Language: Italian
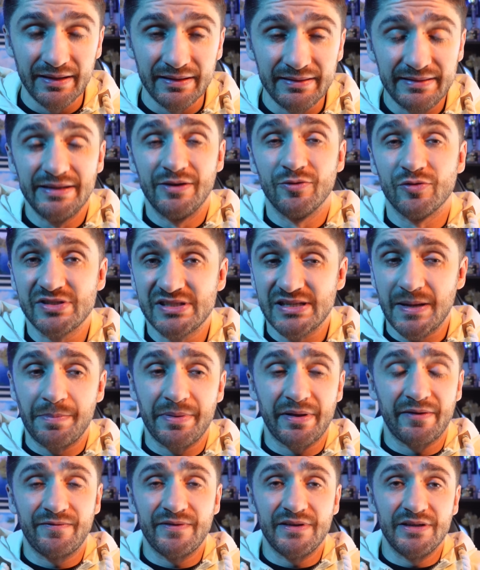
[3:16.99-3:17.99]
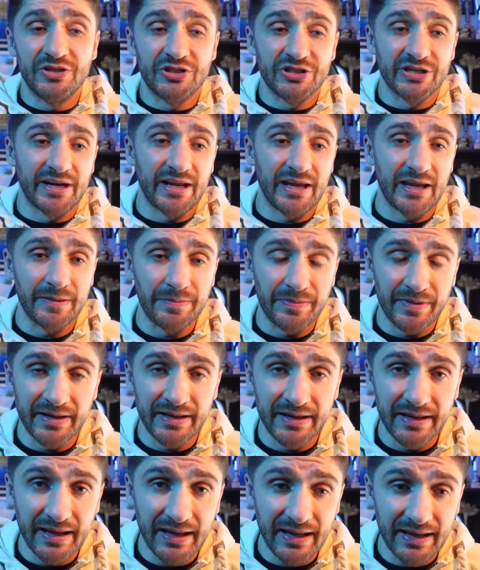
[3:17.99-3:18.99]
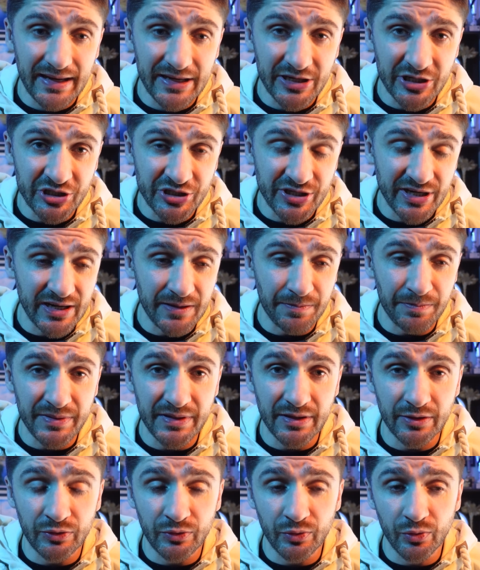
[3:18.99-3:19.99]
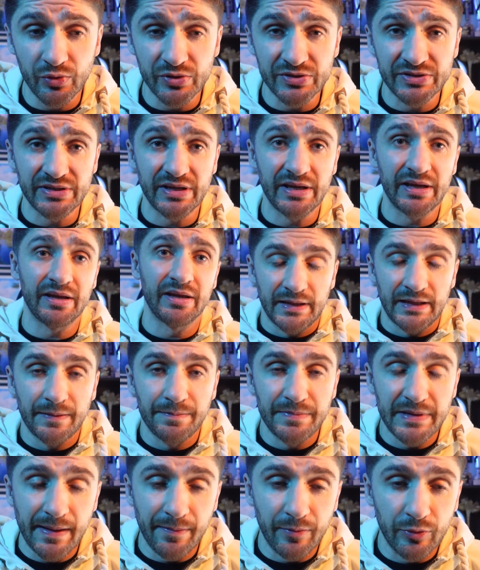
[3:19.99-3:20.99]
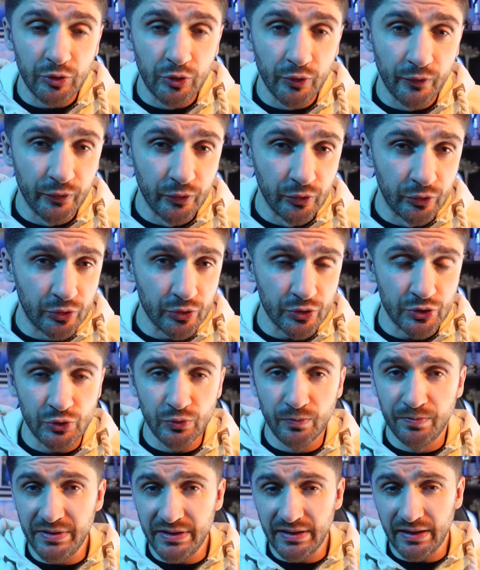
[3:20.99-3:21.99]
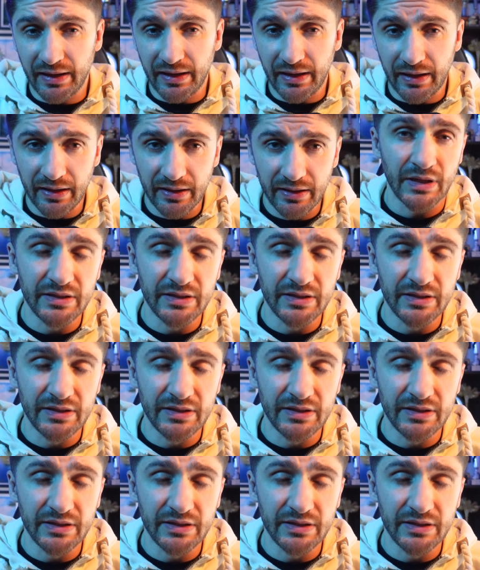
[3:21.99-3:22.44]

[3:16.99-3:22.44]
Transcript: di non saper vincere perché le scene pietose che abbiamo dovuto subire